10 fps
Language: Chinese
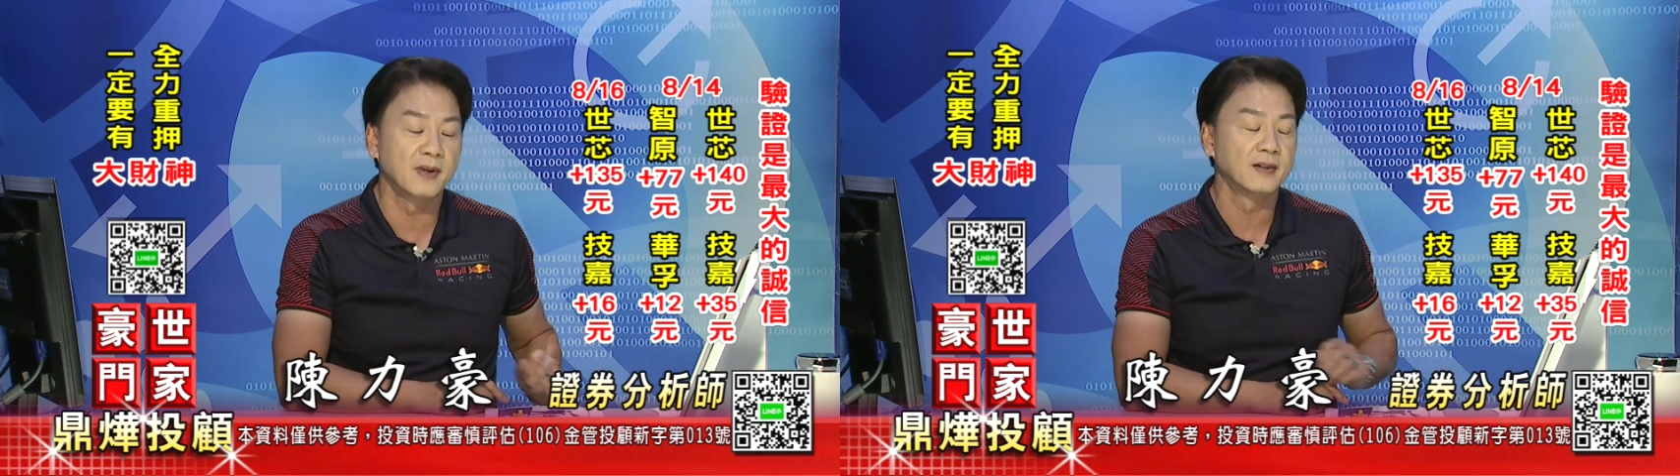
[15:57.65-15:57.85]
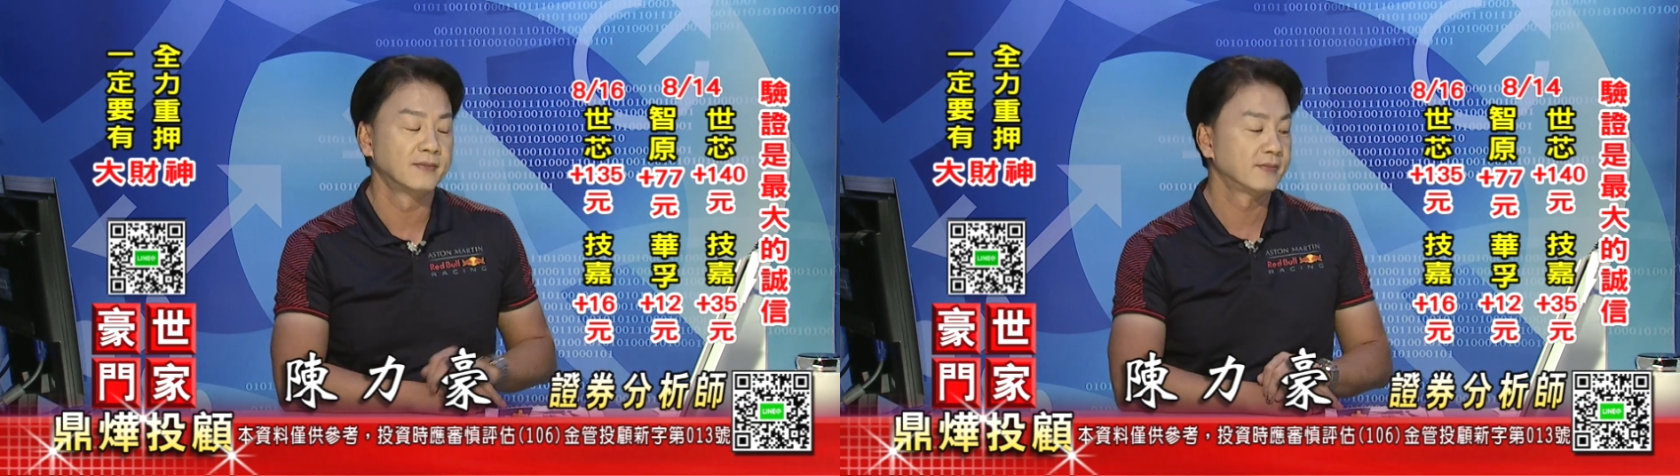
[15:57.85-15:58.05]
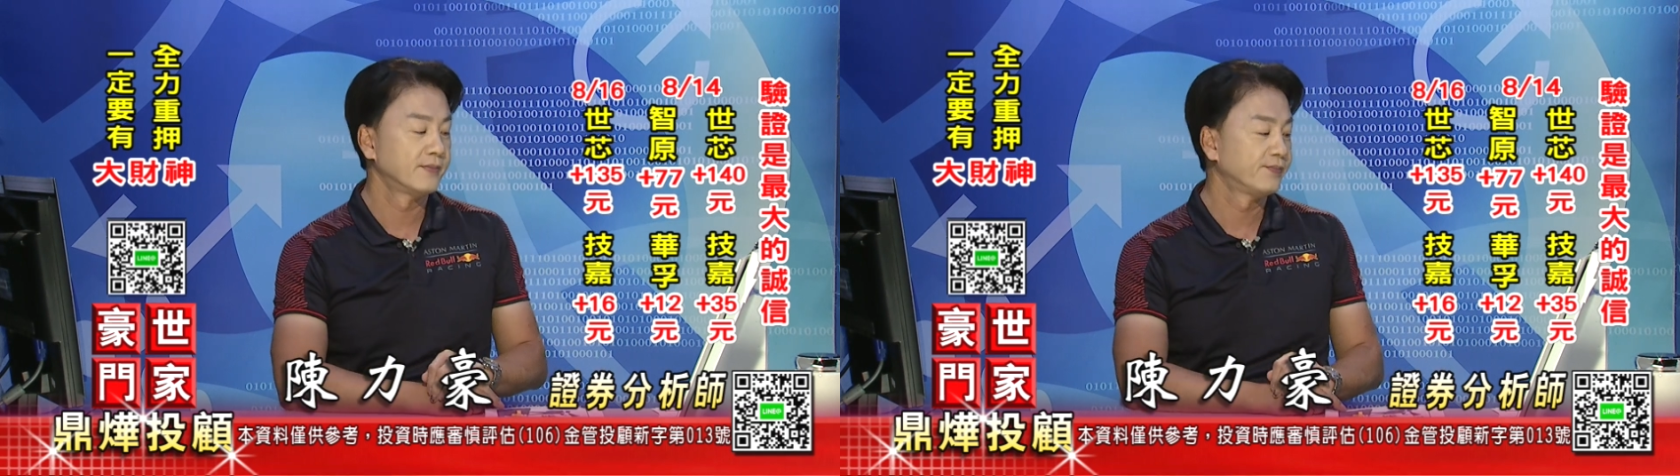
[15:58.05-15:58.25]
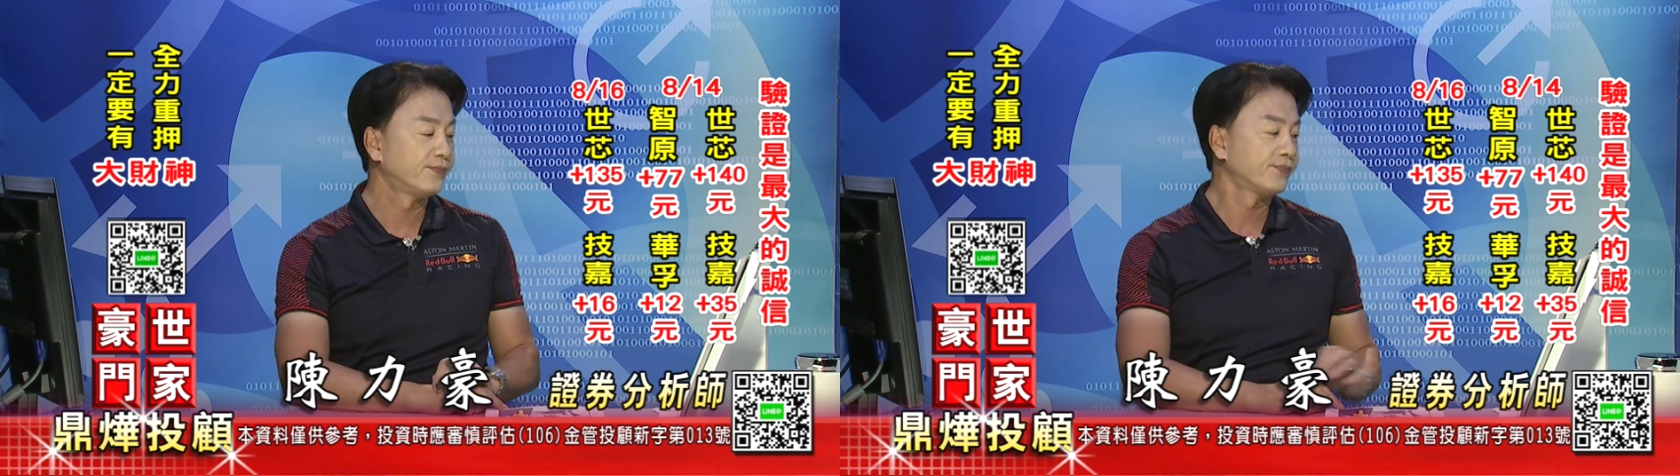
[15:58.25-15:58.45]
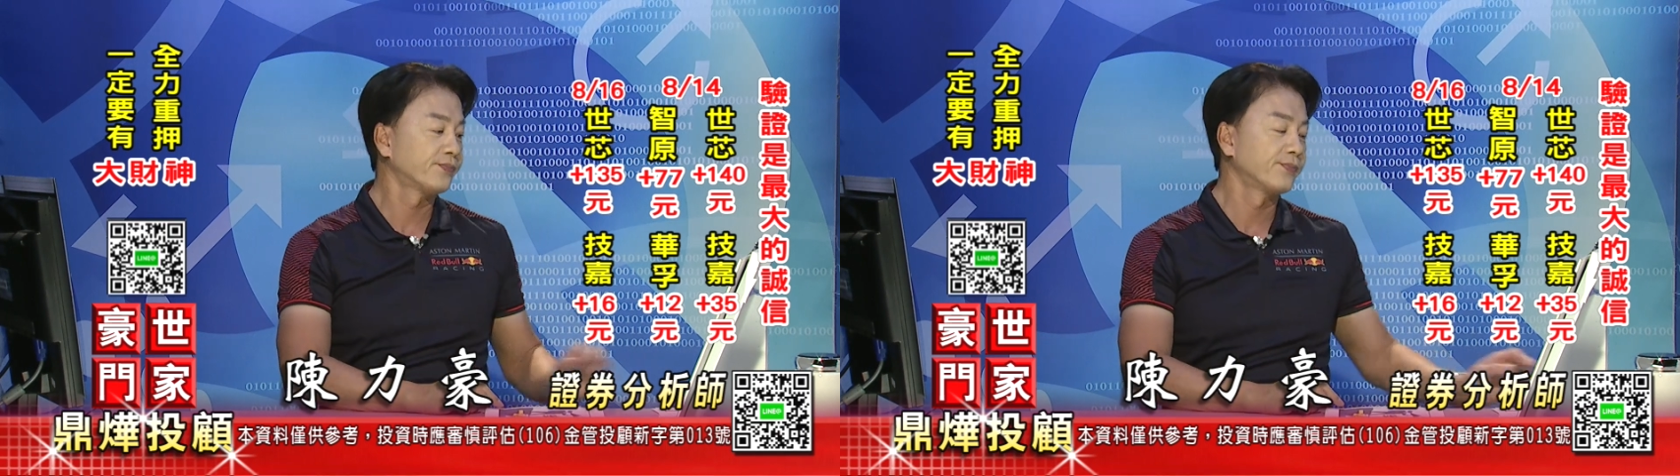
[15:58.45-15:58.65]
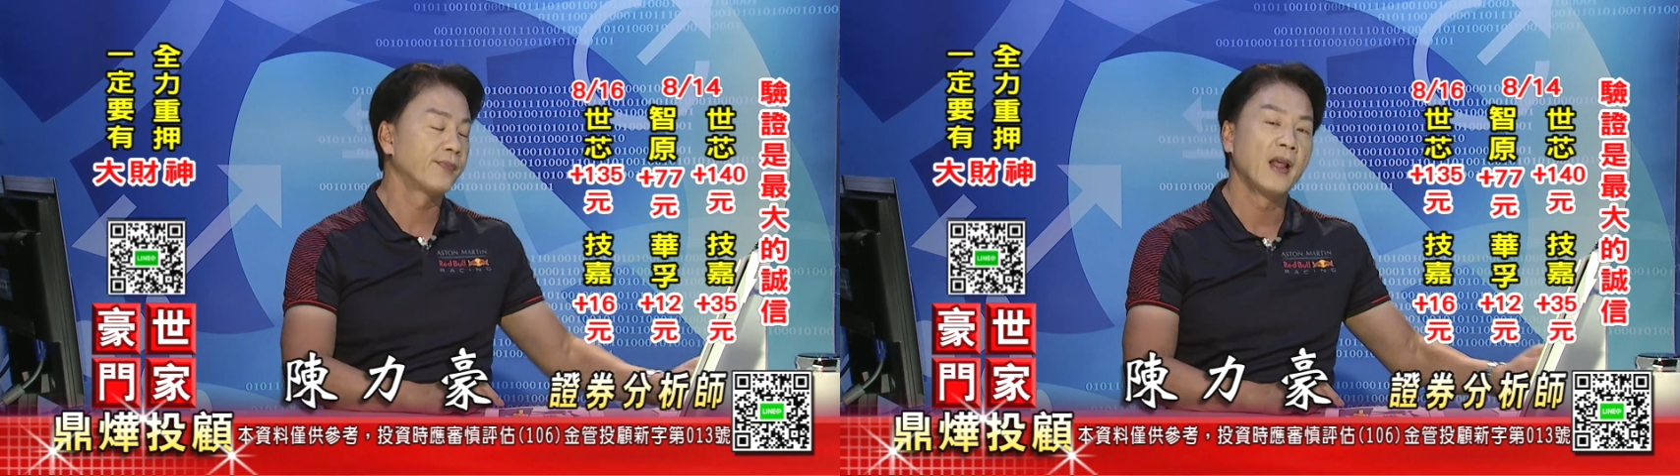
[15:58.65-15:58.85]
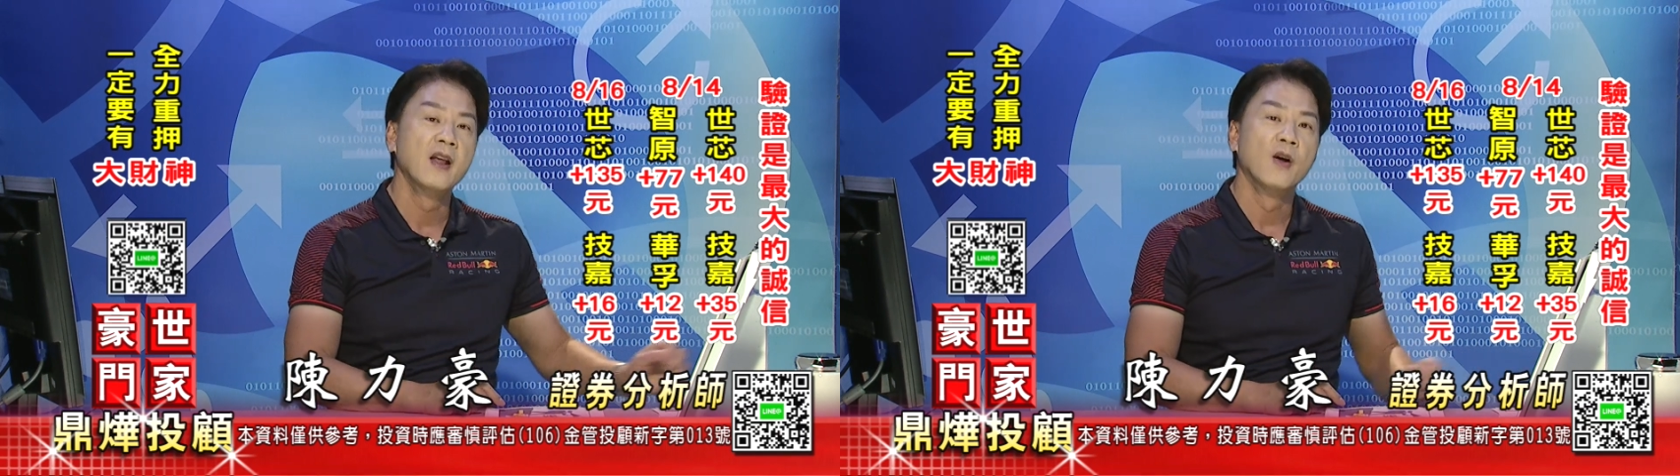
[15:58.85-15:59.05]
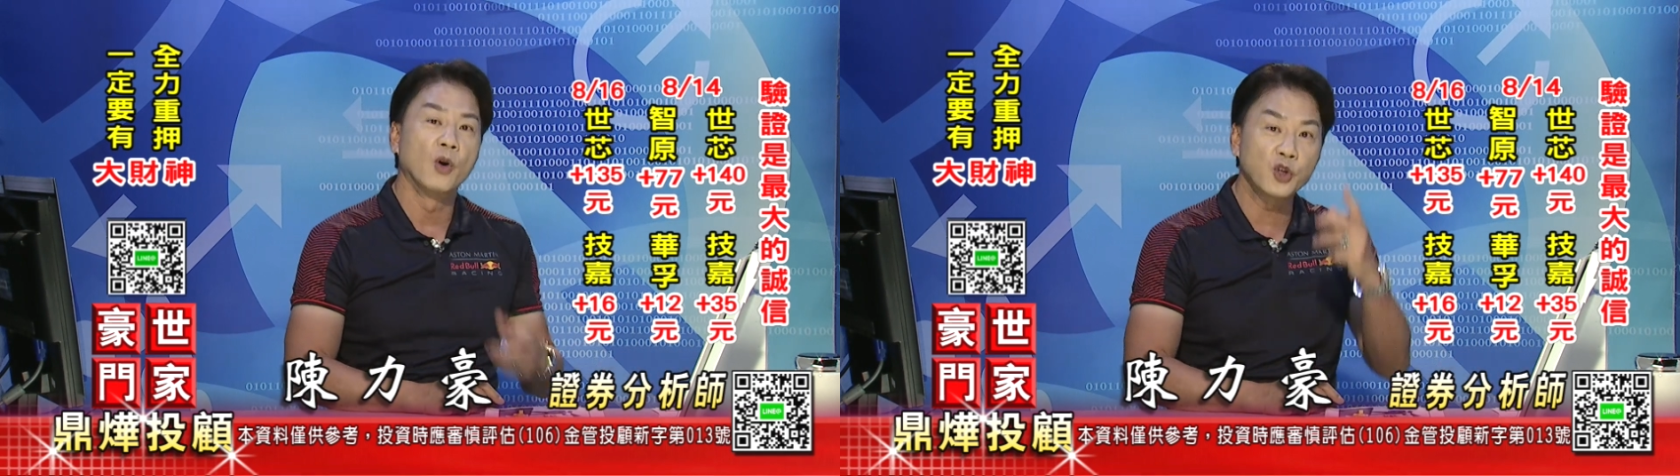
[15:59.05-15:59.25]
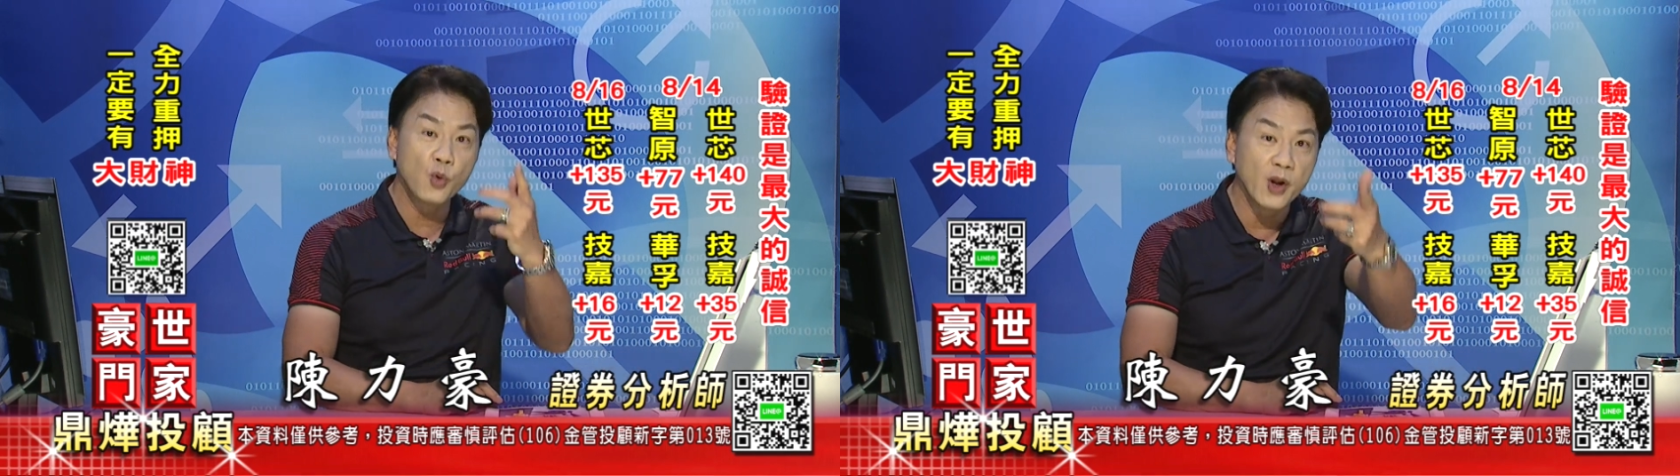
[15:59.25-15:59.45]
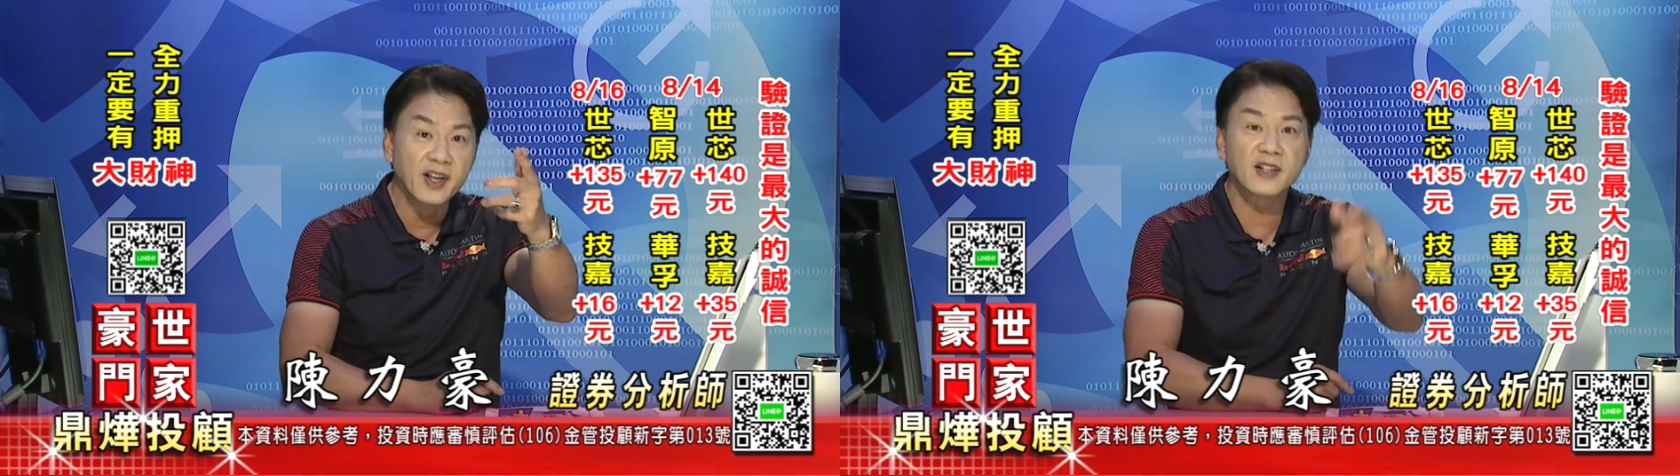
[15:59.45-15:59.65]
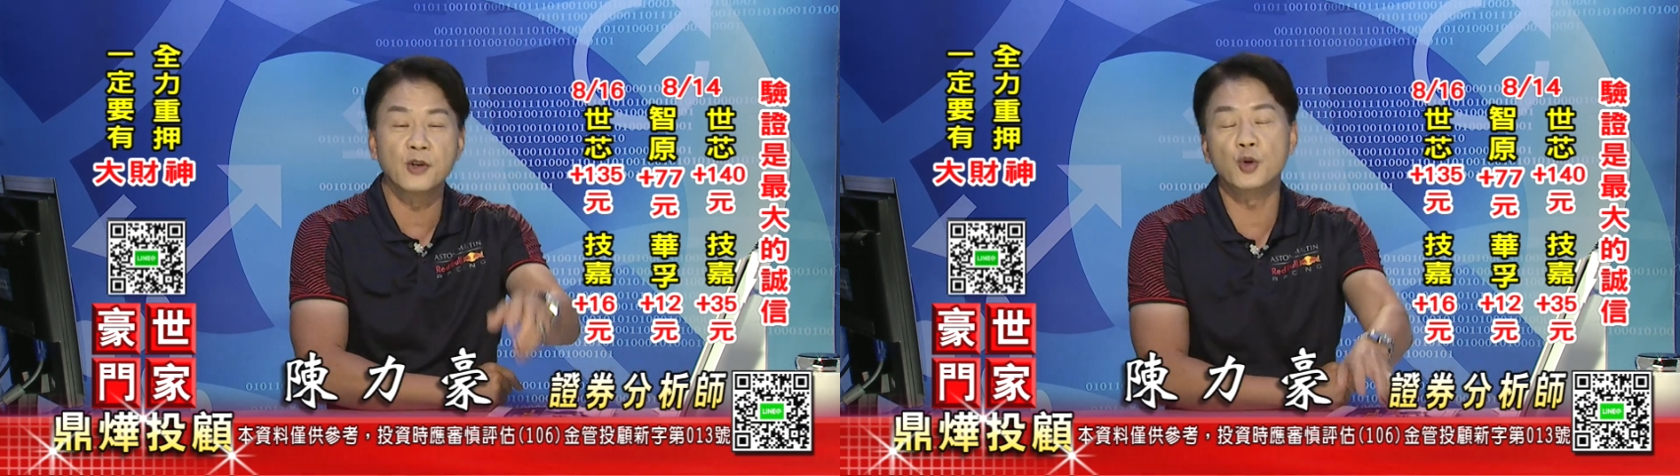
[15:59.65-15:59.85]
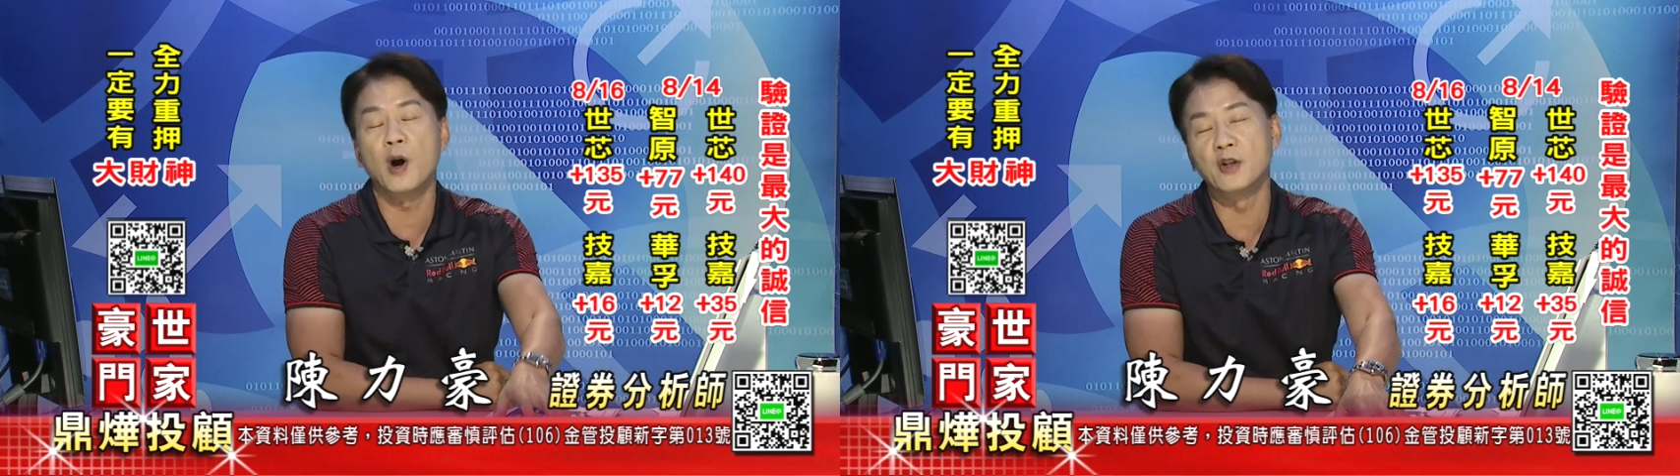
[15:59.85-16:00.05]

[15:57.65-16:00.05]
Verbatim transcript: 吗？我就问你这句